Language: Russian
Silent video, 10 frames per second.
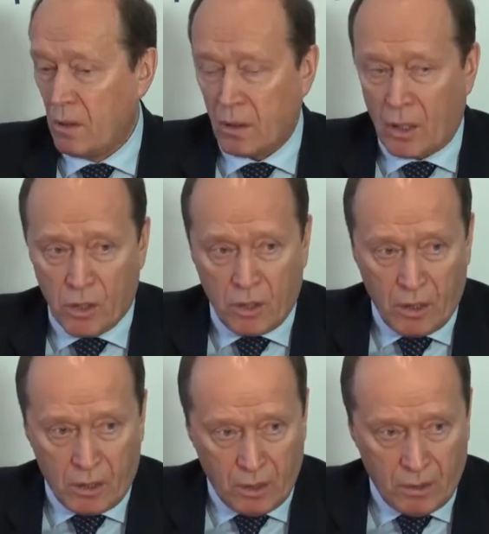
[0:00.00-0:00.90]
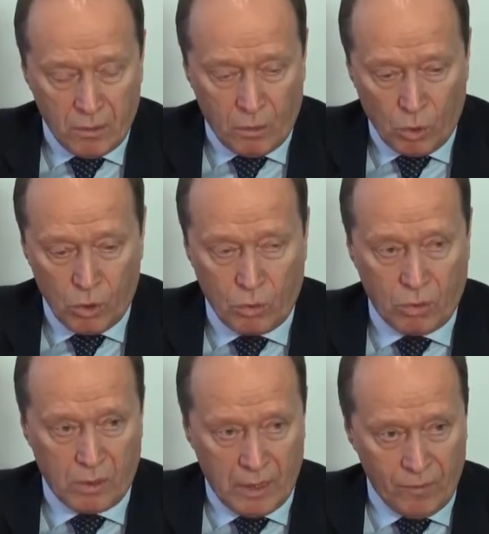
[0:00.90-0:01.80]
Конечно, это то,
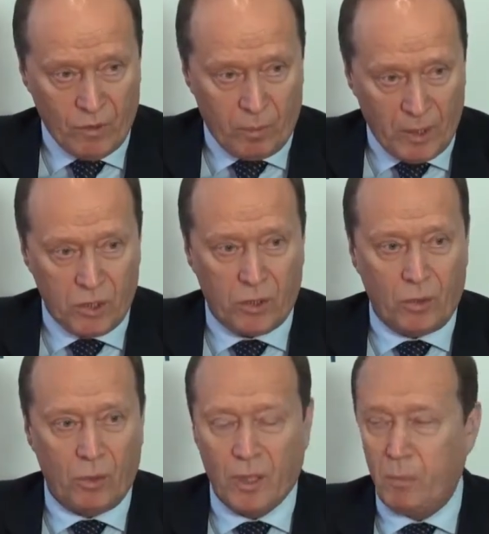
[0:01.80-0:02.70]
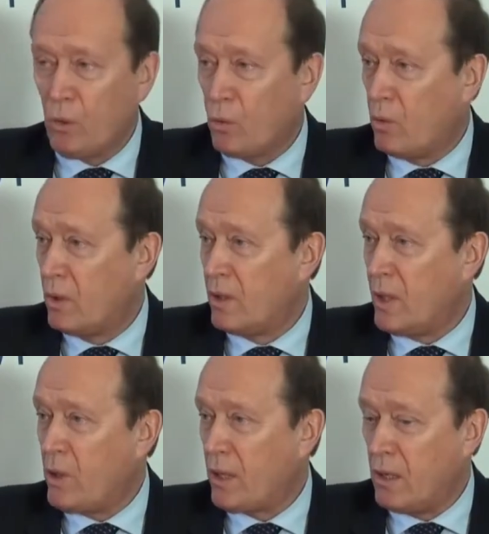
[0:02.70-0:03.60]
что явно в положительную копилку
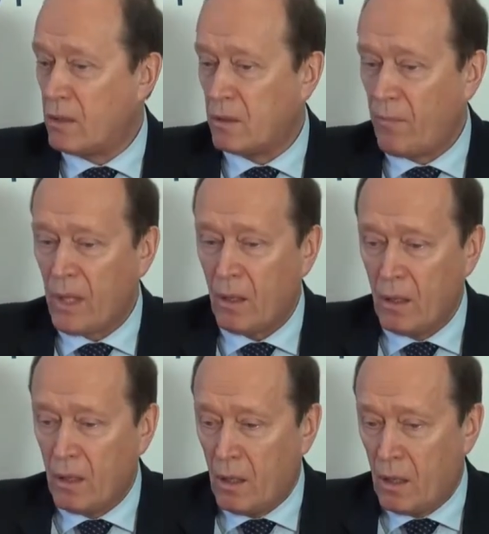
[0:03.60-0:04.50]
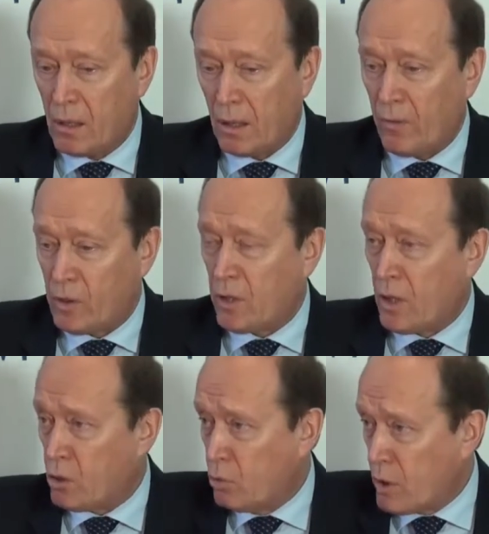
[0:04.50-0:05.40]
набирается. Тогда вы
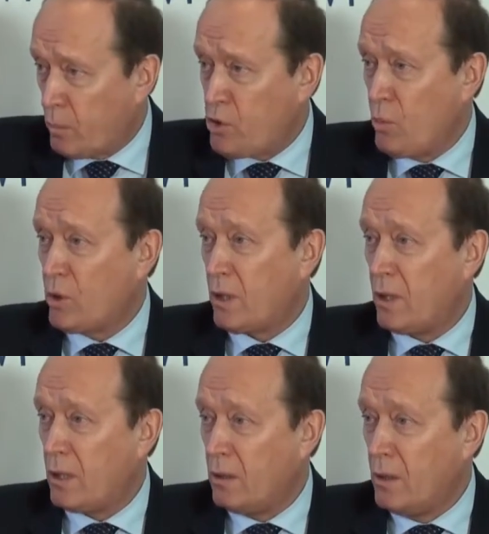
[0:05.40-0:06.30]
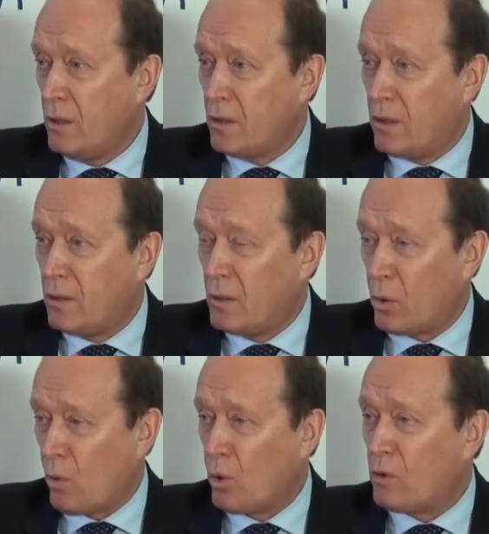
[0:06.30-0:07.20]
скажете, а что же, почему же тогда
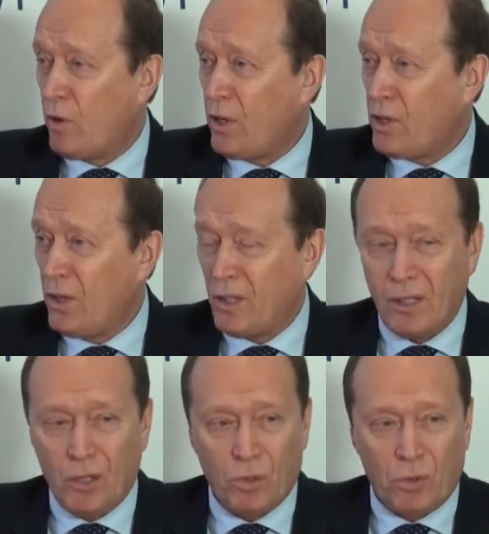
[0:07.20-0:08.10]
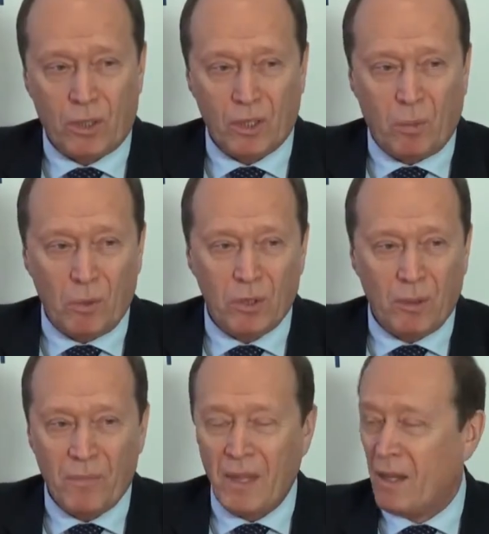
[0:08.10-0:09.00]
только удовлетворительно, да еще только с
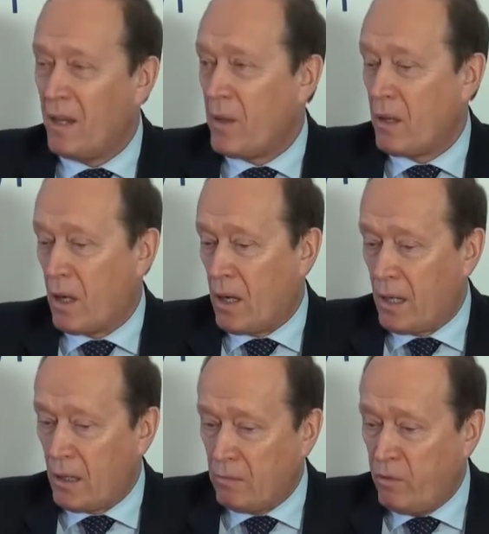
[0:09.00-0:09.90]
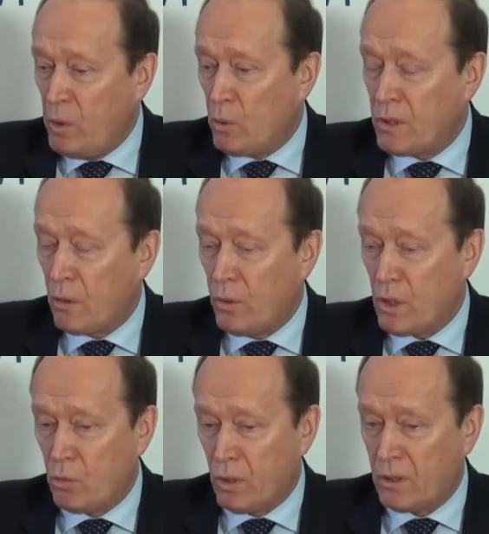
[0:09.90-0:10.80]
плюсом? А в минусах у нас
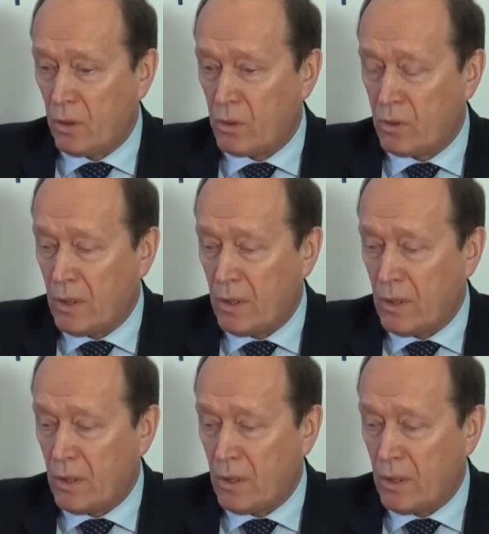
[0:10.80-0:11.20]
что остается?